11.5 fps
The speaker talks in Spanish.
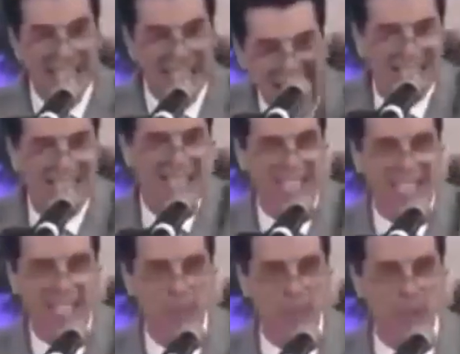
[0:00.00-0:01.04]
y nadie
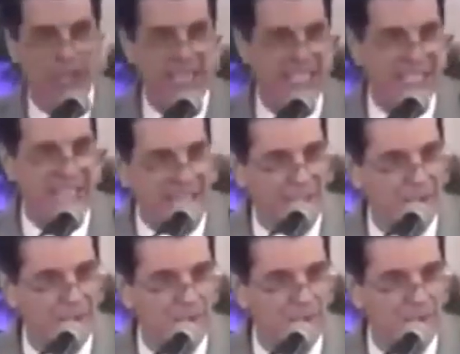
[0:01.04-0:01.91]
que te podrá hacer daño.